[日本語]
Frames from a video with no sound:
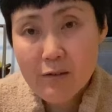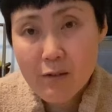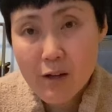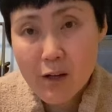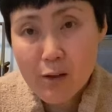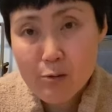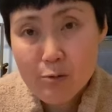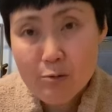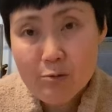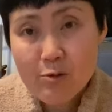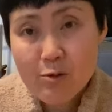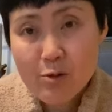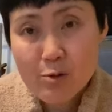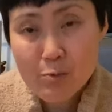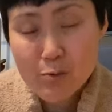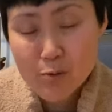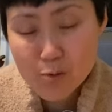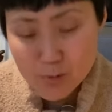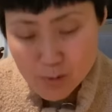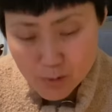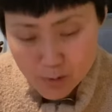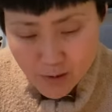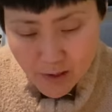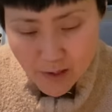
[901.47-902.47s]
あの自
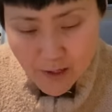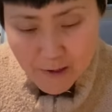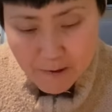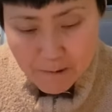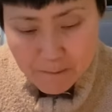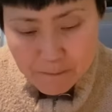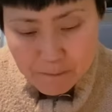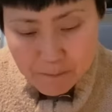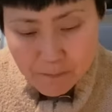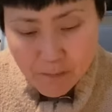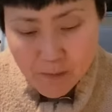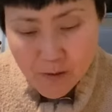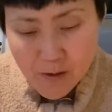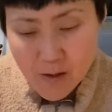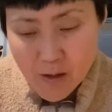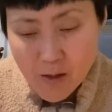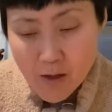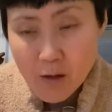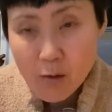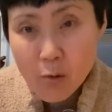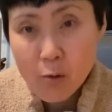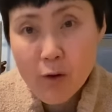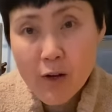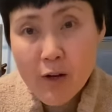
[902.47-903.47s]
分のね。
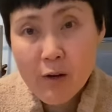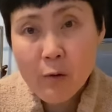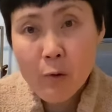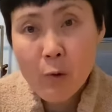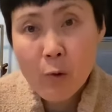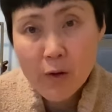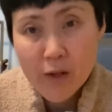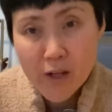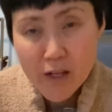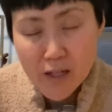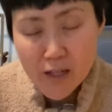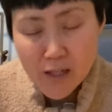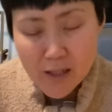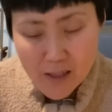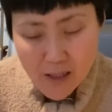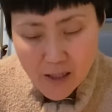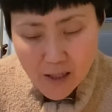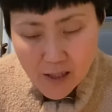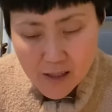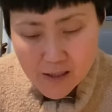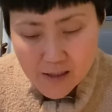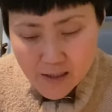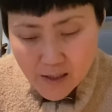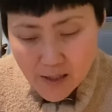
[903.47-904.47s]
これ保険がな
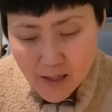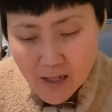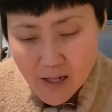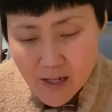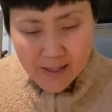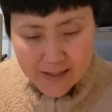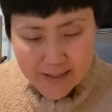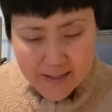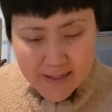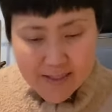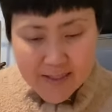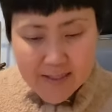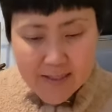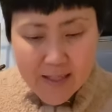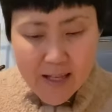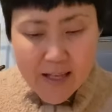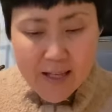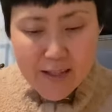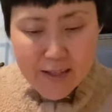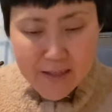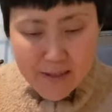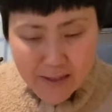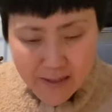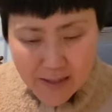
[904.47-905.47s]
かったら
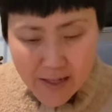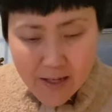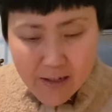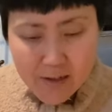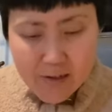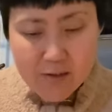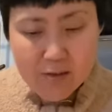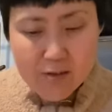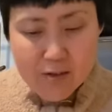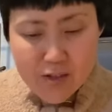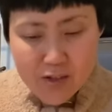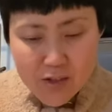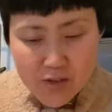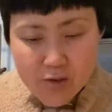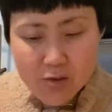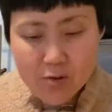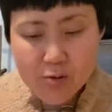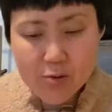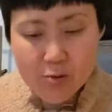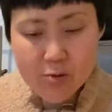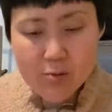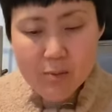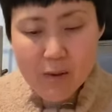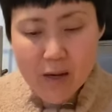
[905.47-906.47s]

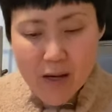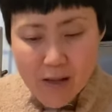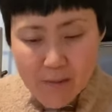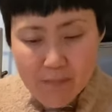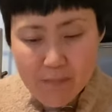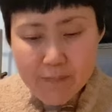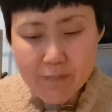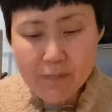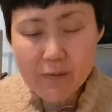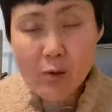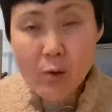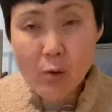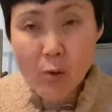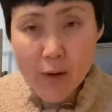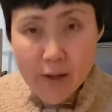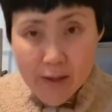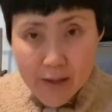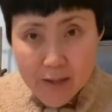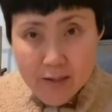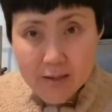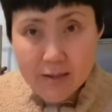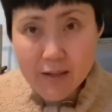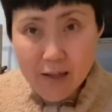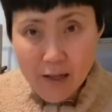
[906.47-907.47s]
1220万超え
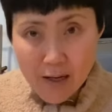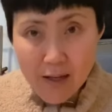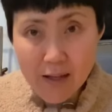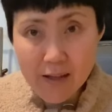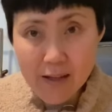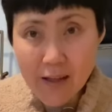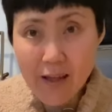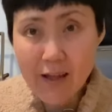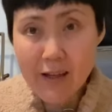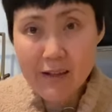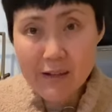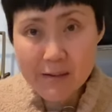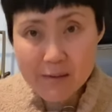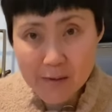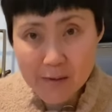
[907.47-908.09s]
ですからね。